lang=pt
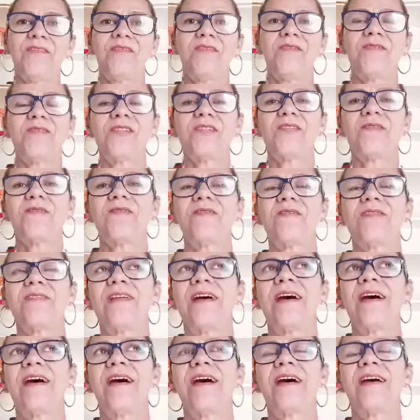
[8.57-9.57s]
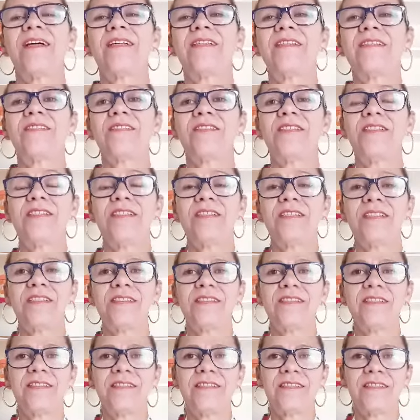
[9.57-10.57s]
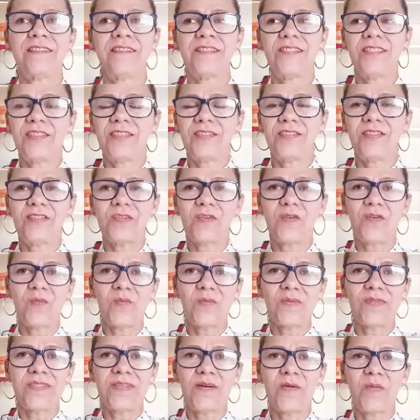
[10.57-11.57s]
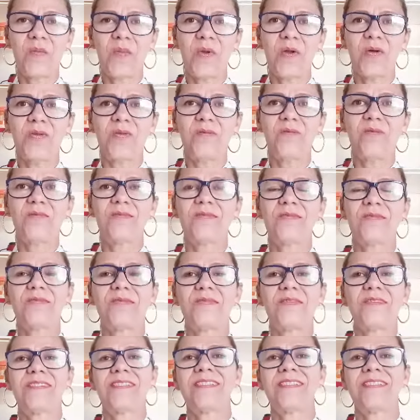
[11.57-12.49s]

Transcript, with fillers: Hoje eu vou dar dicas de como usar um produto.